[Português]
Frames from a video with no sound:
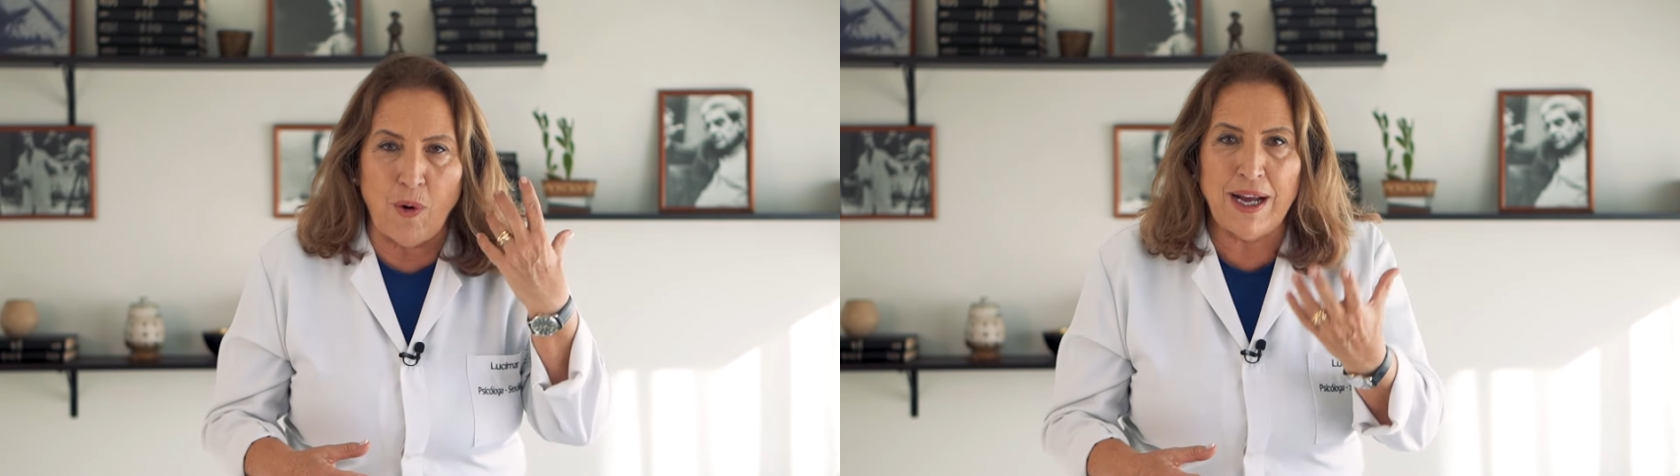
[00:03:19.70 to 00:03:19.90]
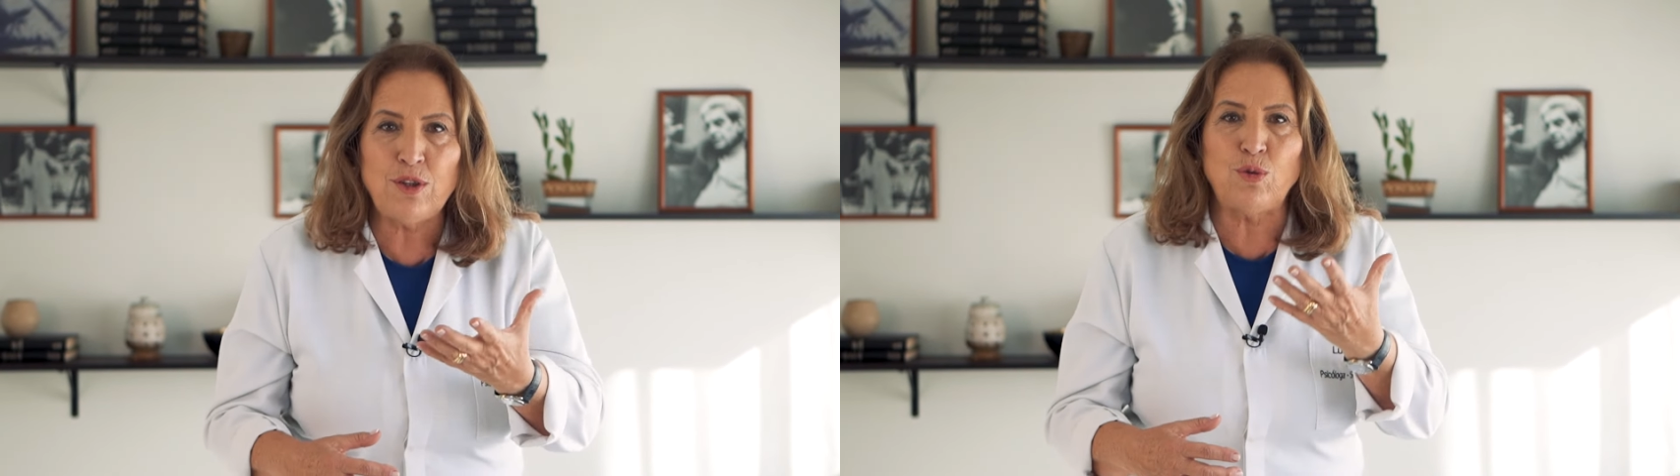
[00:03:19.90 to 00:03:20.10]

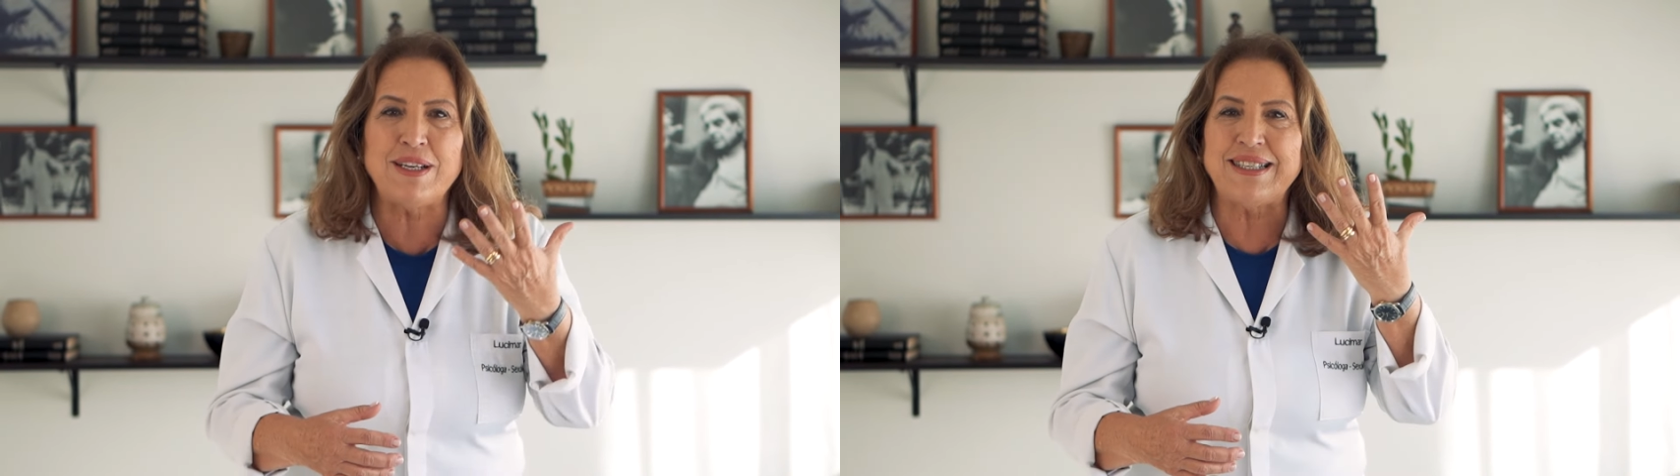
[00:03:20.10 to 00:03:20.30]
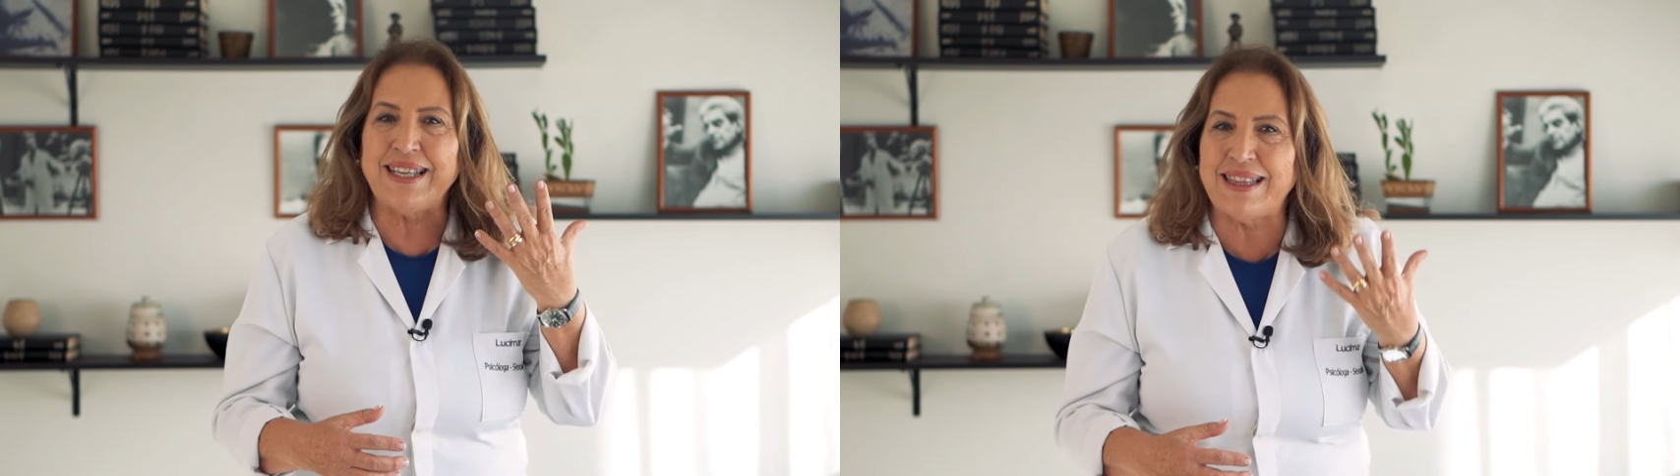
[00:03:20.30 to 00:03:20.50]
Quanto
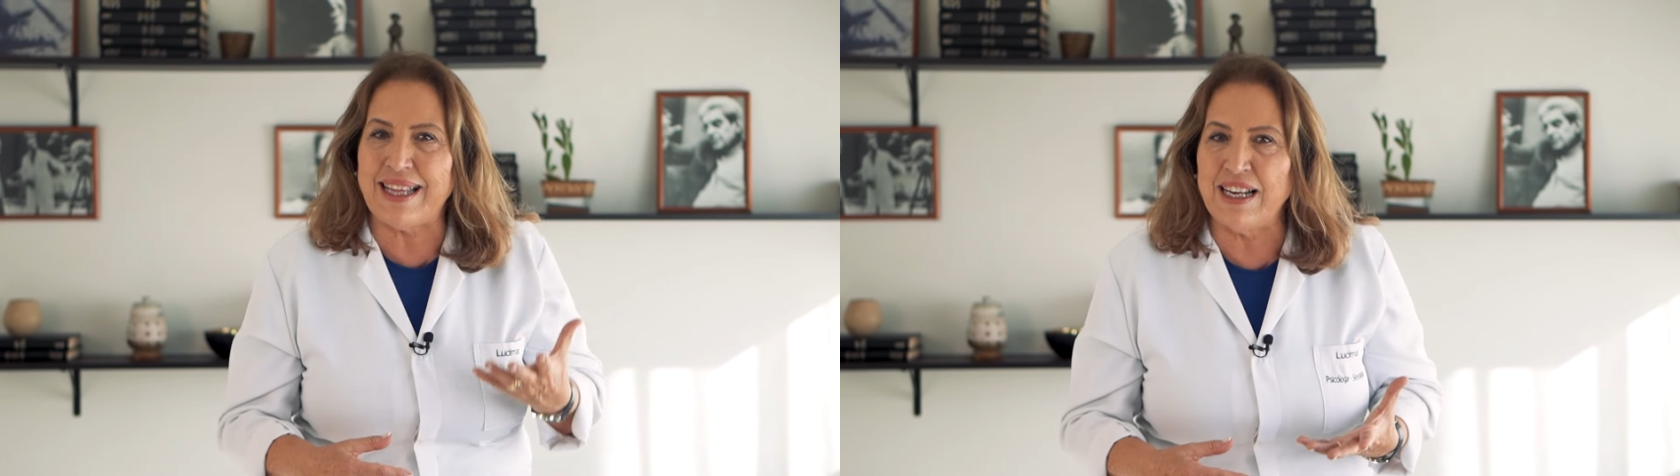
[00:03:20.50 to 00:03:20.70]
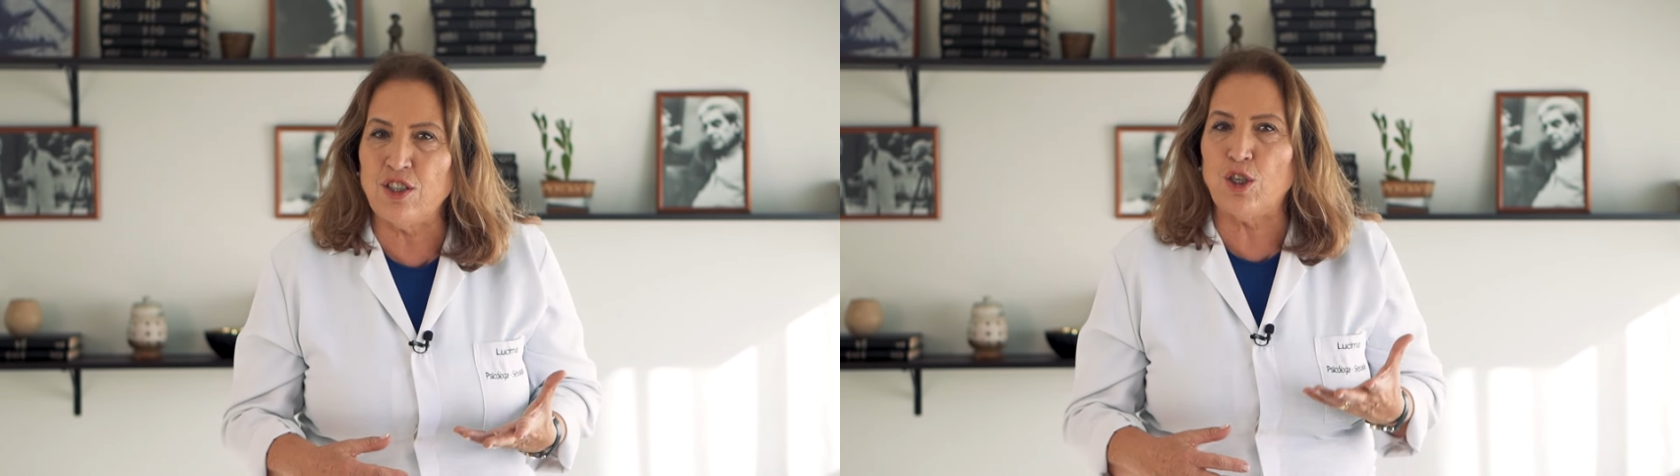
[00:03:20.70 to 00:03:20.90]

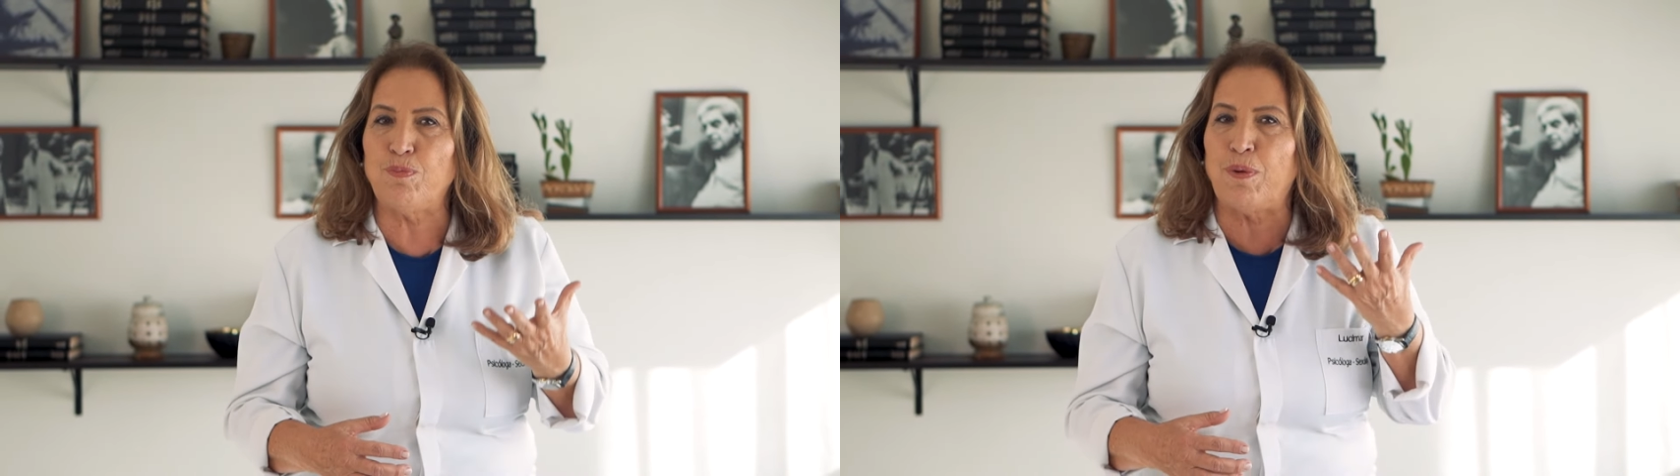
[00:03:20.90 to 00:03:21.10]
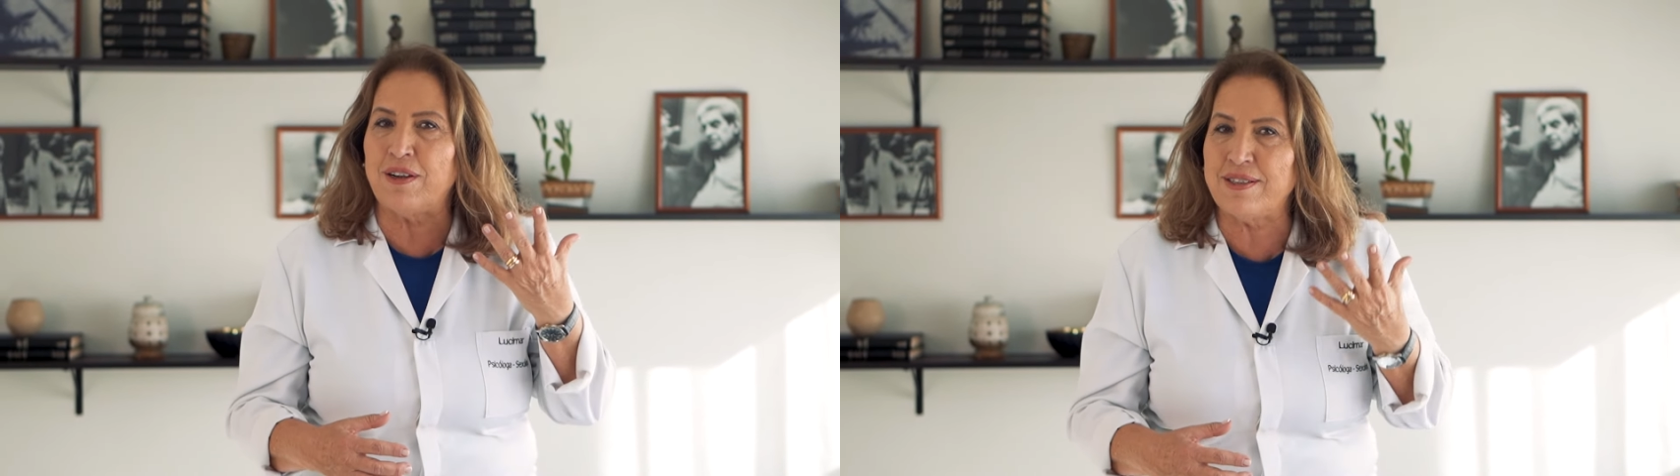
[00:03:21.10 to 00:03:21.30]
excitante
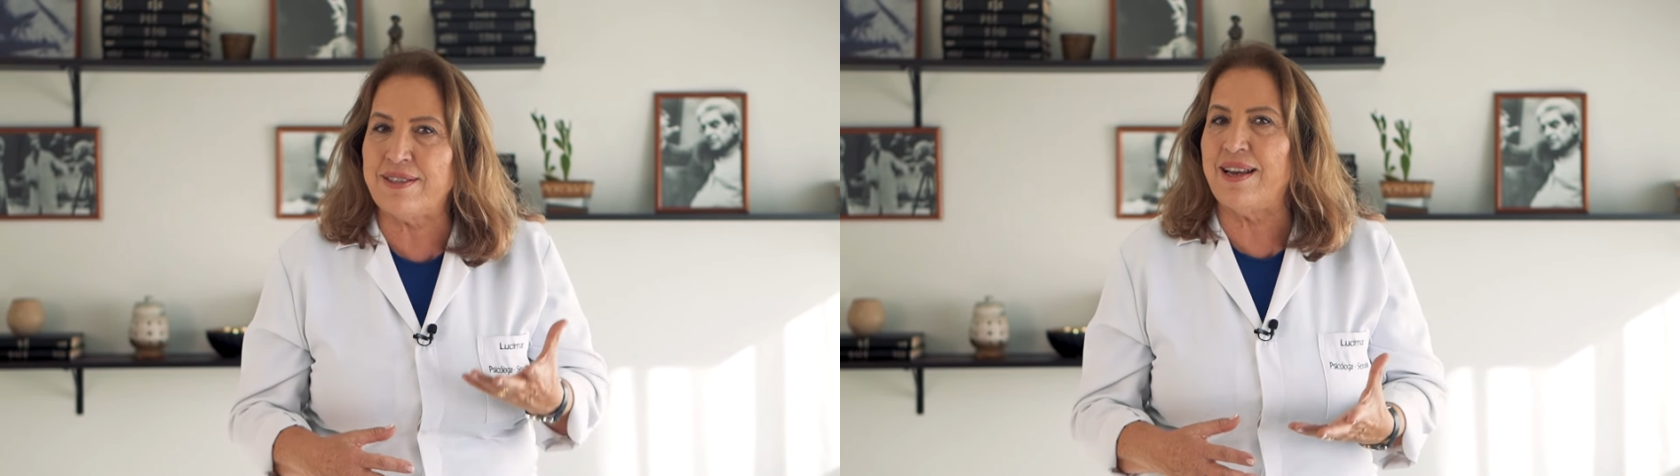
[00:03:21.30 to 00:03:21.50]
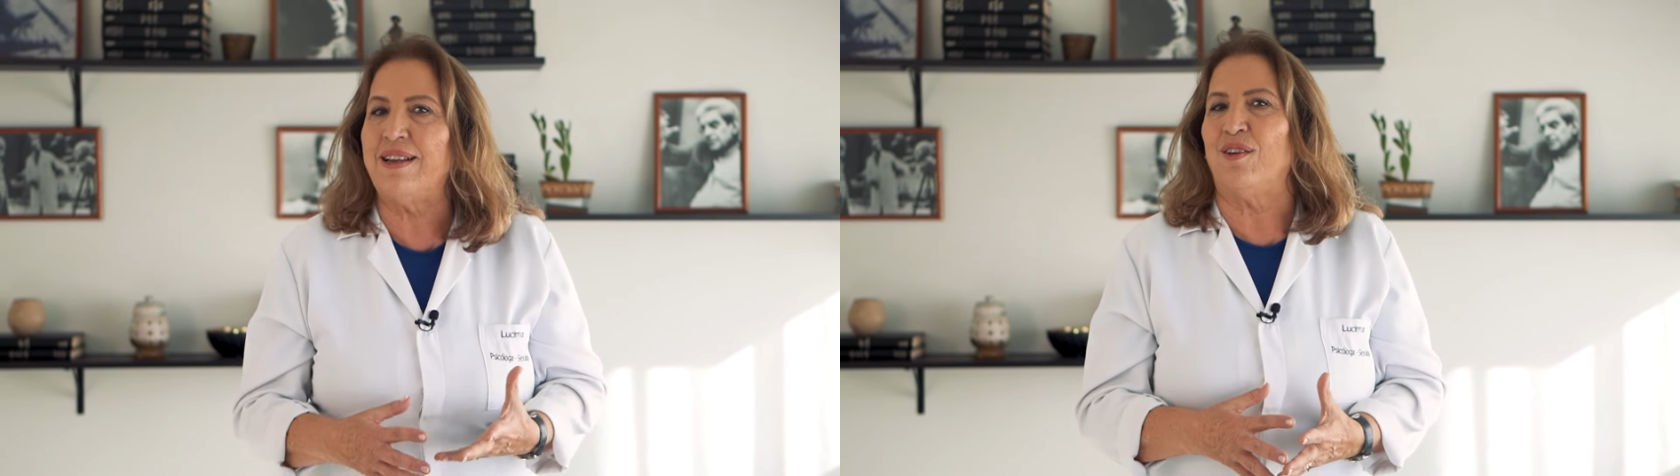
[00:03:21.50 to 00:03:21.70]
pode
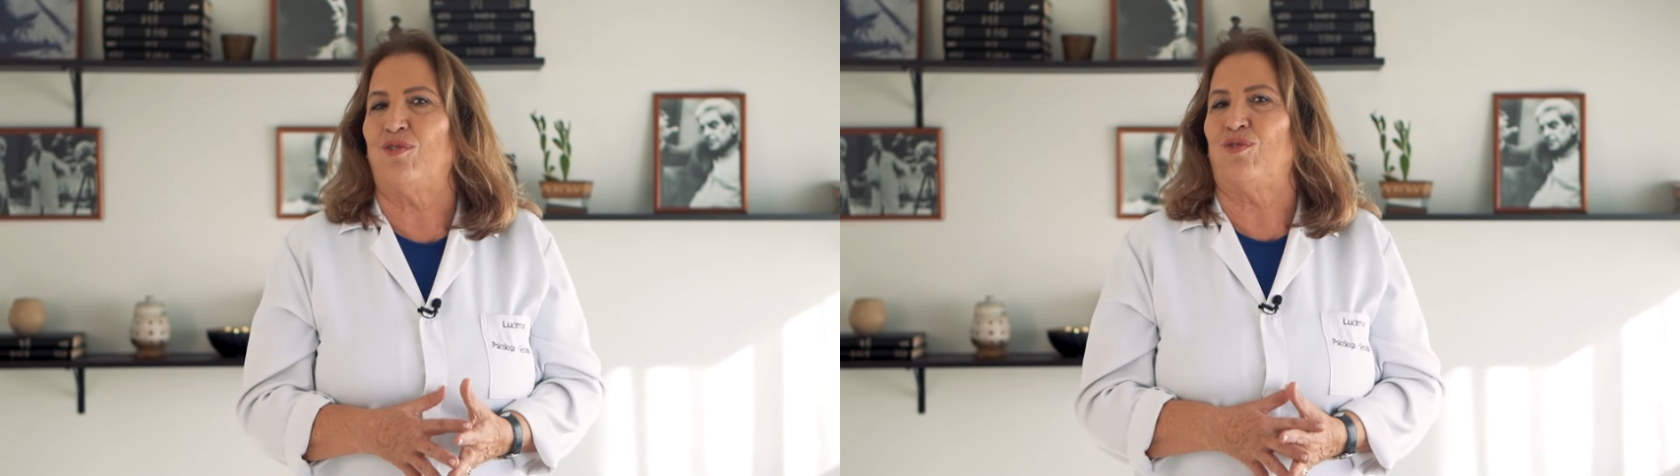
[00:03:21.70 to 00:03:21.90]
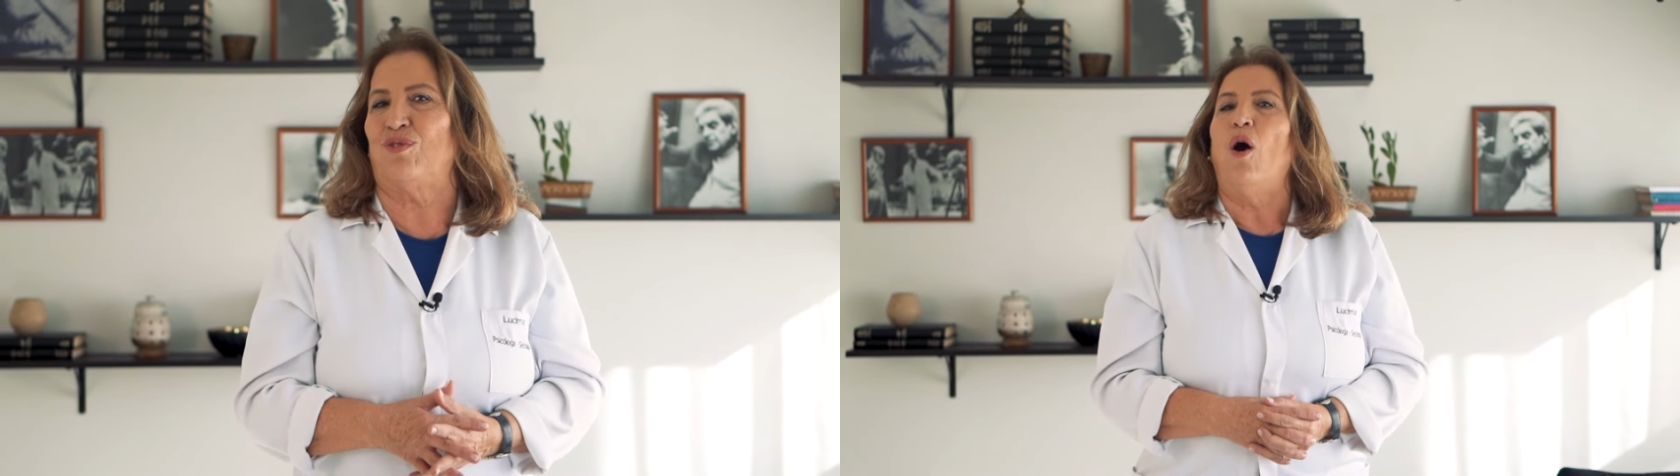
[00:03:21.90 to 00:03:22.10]
ser
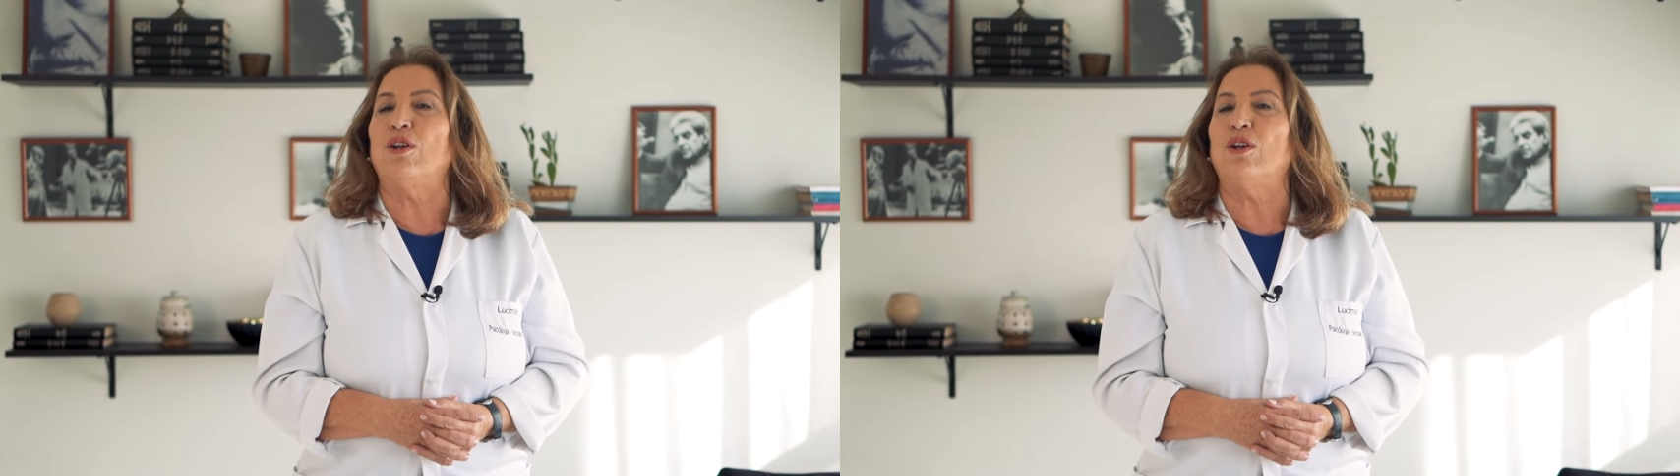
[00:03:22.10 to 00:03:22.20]
isso?